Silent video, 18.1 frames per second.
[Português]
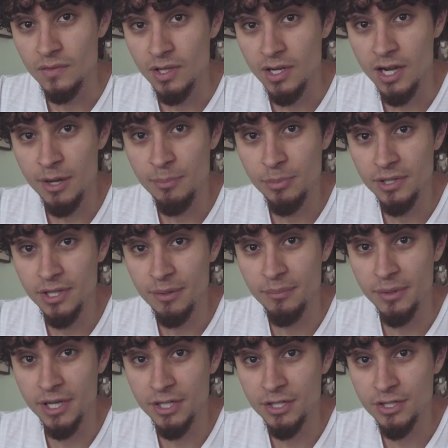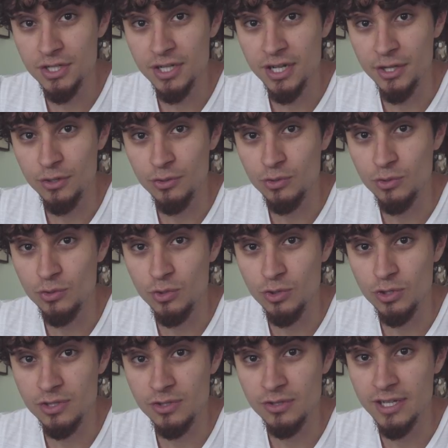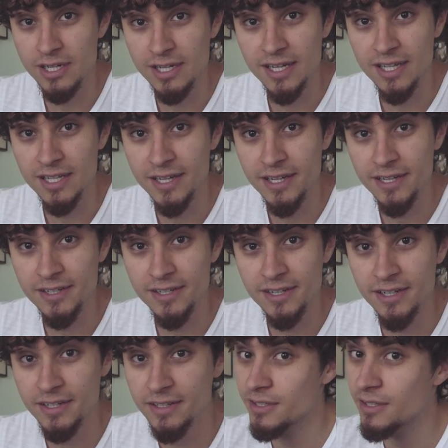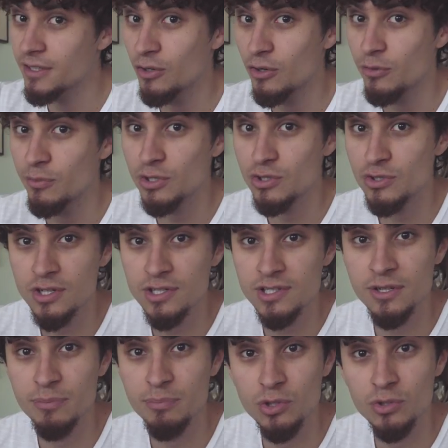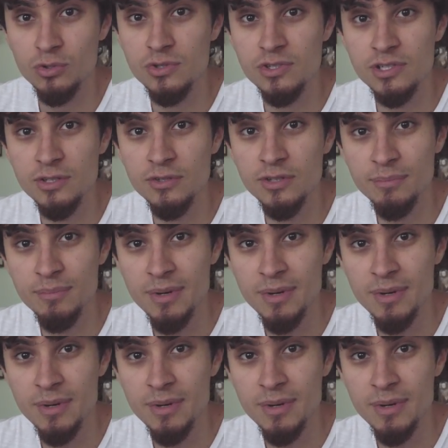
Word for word: Rapidamente caiu no gosto da galera, né? E começou a ser produzido em